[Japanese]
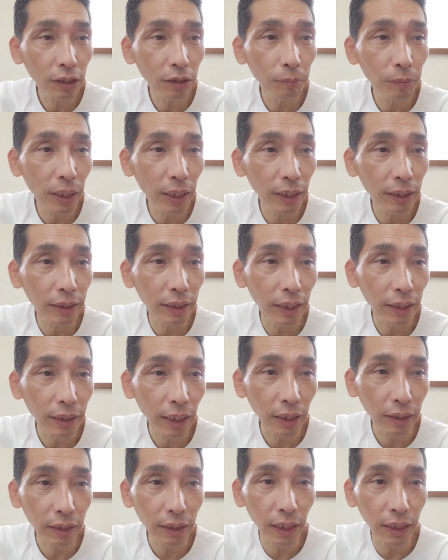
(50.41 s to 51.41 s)
万円で
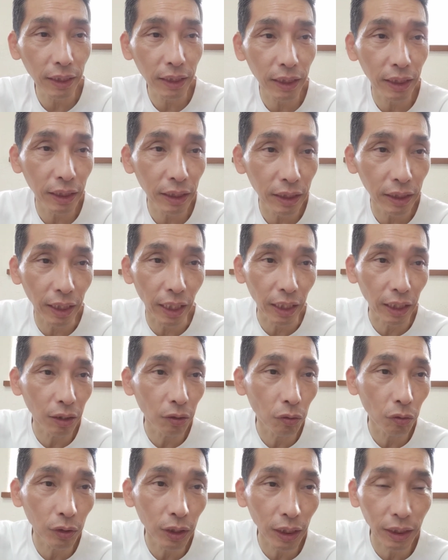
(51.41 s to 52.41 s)
たった1日で一
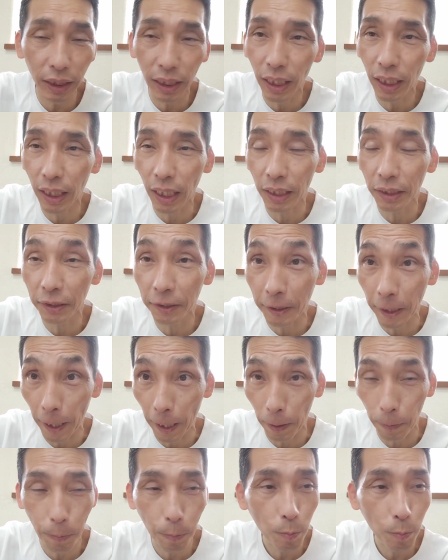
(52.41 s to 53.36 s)
戸建てが完成。